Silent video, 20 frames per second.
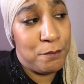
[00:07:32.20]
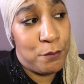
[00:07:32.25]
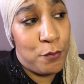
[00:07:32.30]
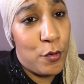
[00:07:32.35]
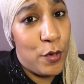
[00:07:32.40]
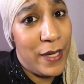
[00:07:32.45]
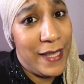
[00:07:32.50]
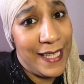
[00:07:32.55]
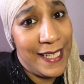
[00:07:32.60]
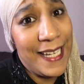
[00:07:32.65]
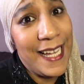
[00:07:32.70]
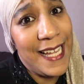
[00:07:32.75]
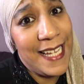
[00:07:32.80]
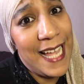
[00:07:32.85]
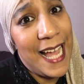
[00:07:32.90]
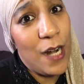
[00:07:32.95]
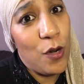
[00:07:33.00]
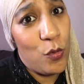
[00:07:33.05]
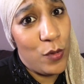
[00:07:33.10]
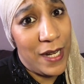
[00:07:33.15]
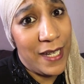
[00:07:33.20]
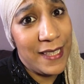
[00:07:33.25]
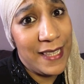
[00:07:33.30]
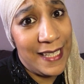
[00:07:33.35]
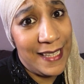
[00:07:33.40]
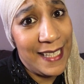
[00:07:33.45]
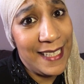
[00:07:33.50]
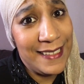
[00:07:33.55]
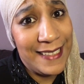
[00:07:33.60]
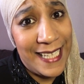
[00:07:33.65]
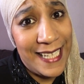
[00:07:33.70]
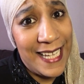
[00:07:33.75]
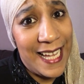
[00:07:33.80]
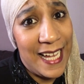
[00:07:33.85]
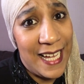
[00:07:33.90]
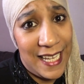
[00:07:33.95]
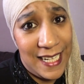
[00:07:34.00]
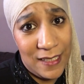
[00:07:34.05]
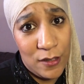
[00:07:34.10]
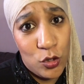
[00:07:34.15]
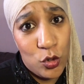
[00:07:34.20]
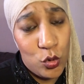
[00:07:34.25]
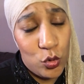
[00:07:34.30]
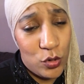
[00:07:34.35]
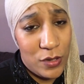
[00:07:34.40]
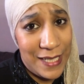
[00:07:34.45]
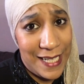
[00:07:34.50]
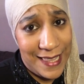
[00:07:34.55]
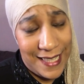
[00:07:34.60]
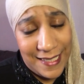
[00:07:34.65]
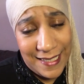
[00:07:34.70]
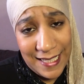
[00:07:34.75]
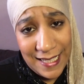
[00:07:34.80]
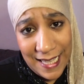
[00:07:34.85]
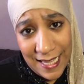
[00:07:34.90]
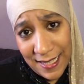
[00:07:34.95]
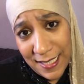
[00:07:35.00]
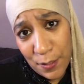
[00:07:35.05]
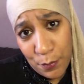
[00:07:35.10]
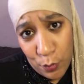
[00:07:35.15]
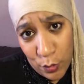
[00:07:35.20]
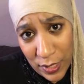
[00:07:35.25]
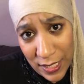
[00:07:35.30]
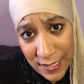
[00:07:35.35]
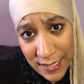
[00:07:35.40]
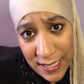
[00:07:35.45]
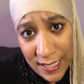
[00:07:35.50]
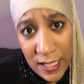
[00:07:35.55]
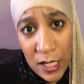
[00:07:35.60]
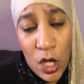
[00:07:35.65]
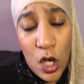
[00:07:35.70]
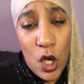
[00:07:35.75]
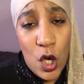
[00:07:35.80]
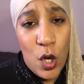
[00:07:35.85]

puede que haya algún accidente y hagan sus necesidades por allí.